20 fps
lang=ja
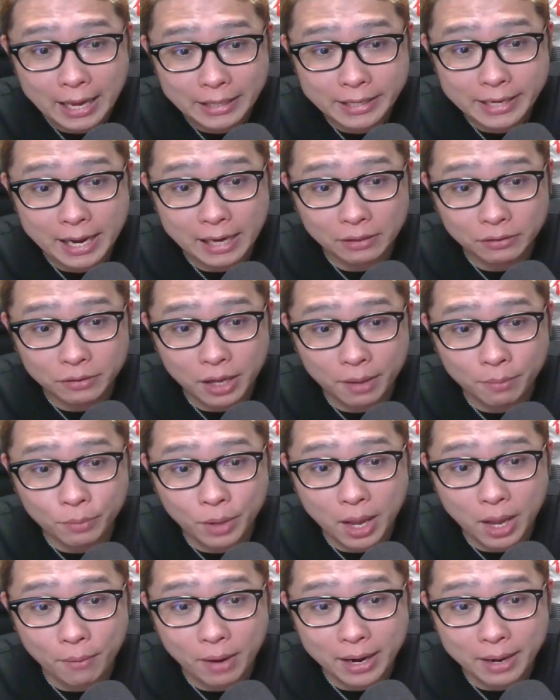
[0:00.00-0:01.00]

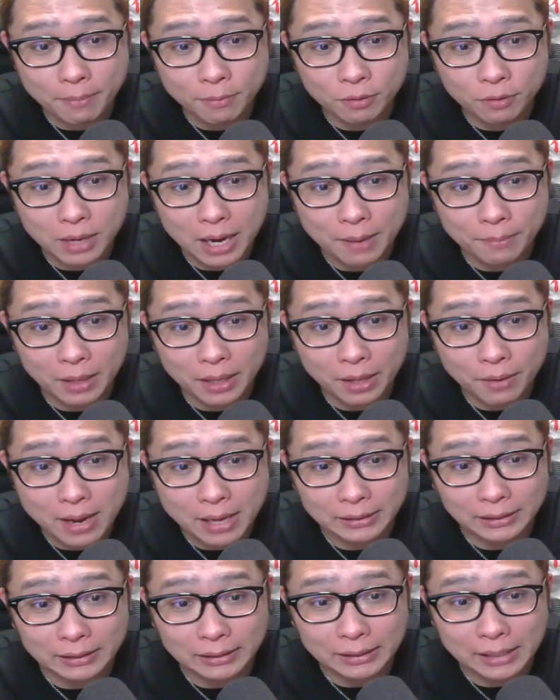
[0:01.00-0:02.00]
200MA 割れぐらいまで
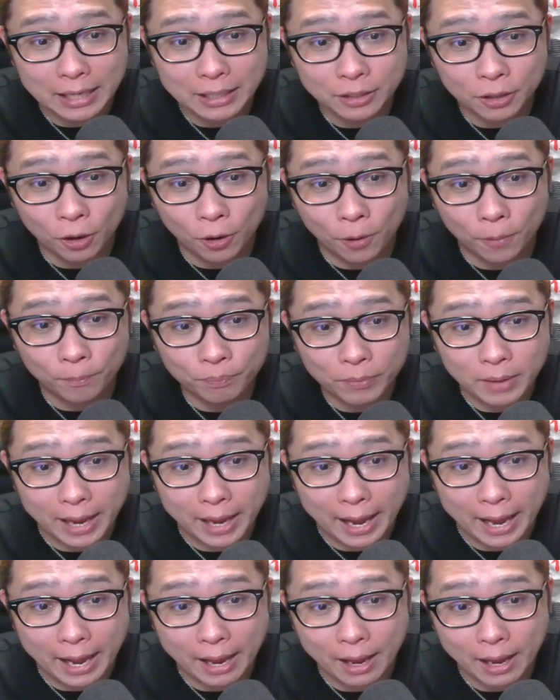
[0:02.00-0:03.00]
はしっかりと、
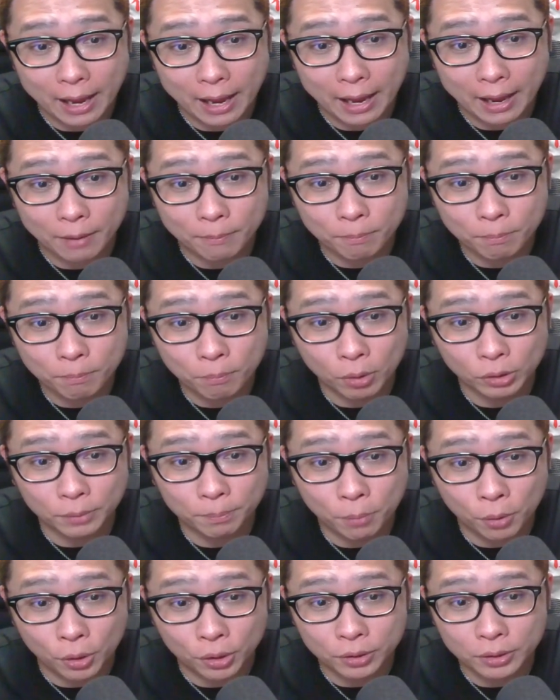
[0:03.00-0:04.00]
えー、
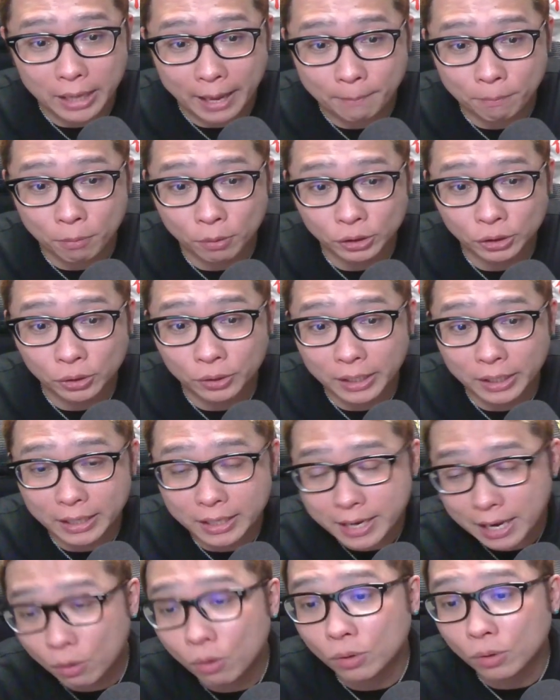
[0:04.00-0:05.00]
ポジポイン、えポジション的
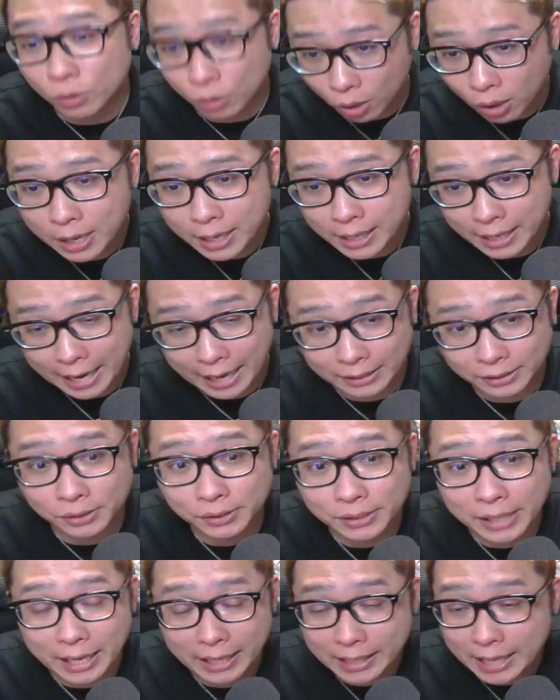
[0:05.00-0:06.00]
にはロングを、え積
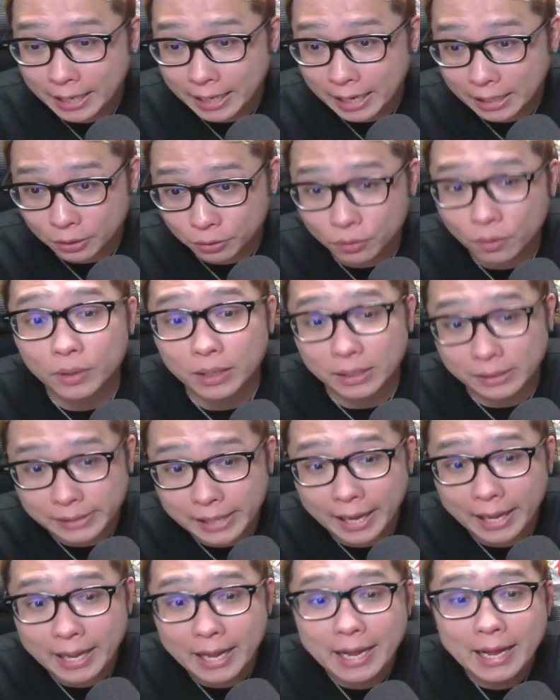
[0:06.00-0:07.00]
んでいきたいなというところです
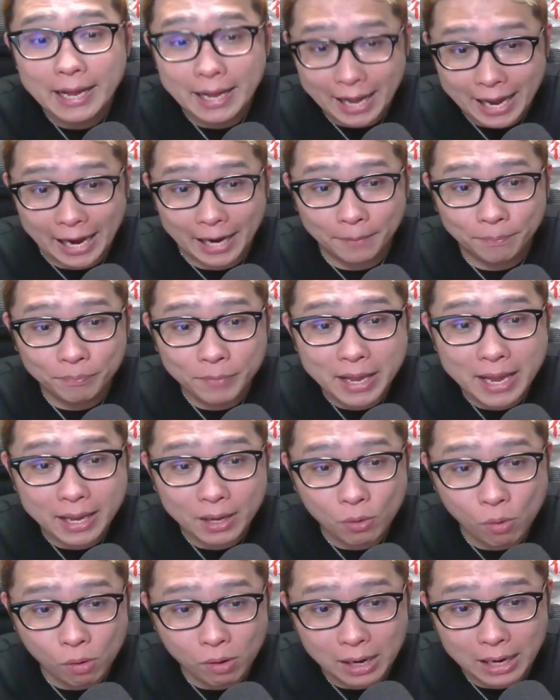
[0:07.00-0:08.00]
ね。はい。で、
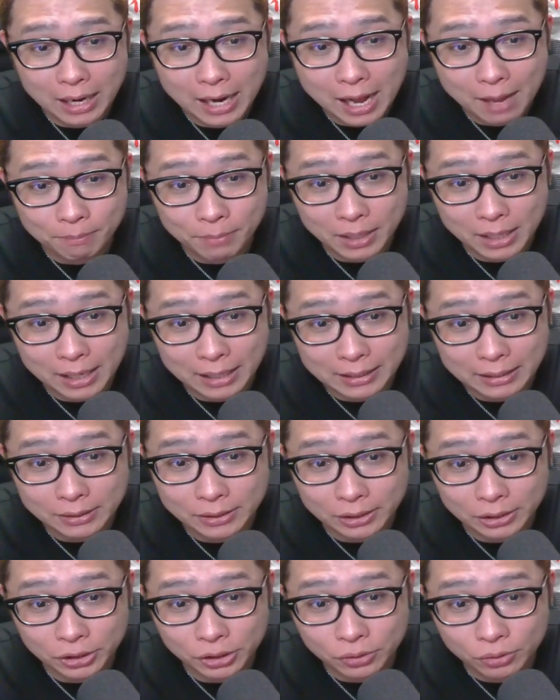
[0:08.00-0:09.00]
こっからが右肩
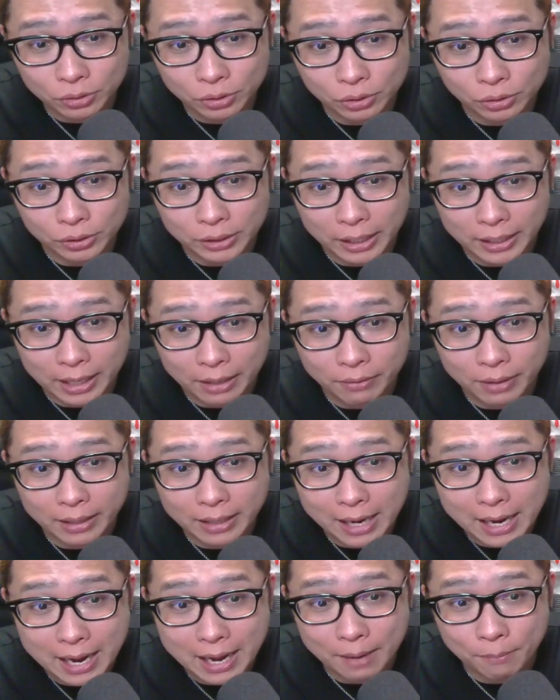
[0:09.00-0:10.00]
水準を作ってきてくれ
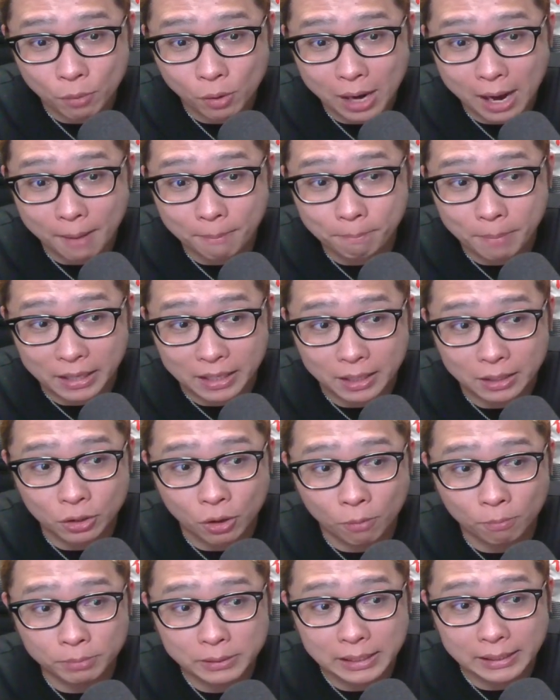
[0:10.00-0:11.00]
たら、もう完璧、
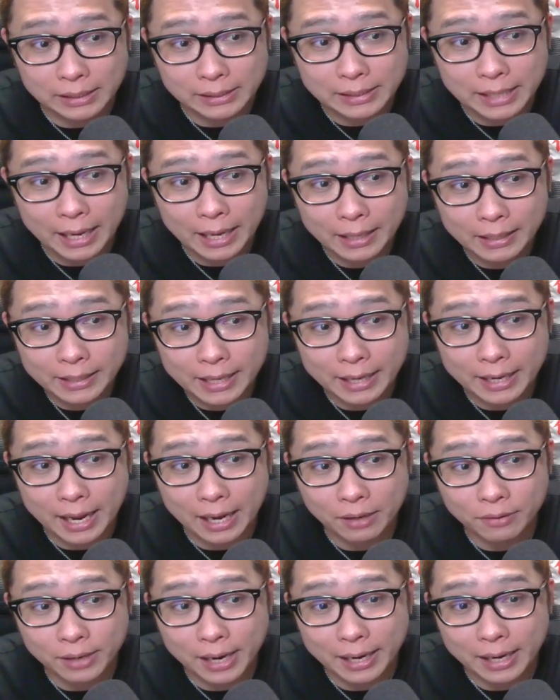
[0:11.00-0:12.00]
ドンピシャですね。で、
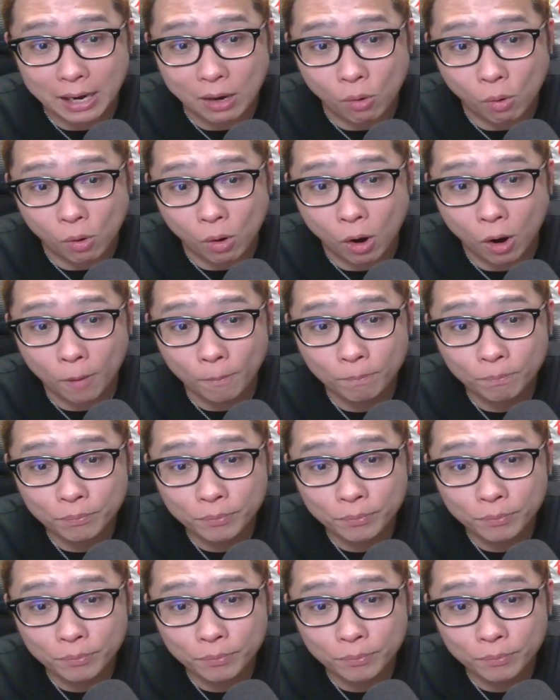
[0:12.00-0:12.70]
ネックラインがここ。